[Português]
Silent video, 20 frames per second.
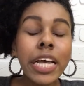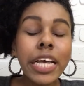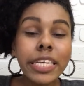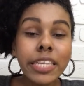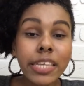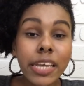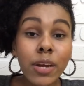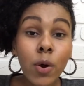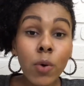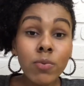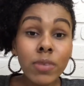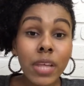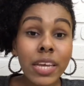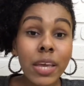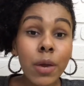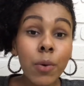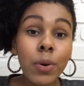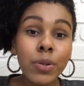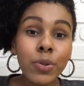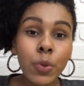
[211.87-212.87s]
Sem contar
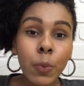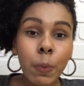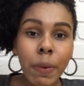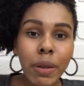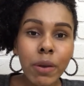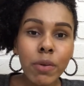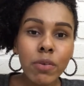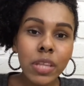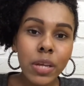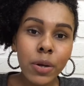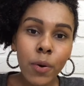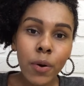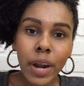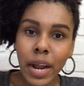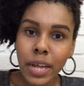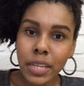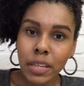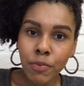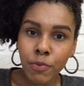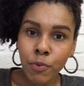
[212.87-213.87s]
que quanto quanto menos
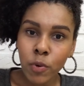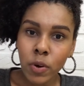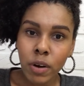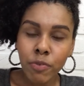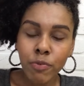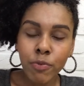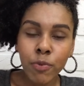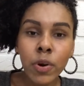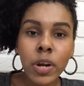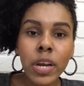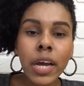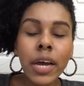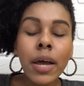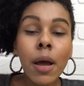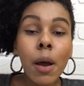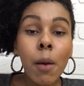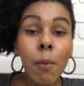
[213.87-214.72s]
decorada for a folha,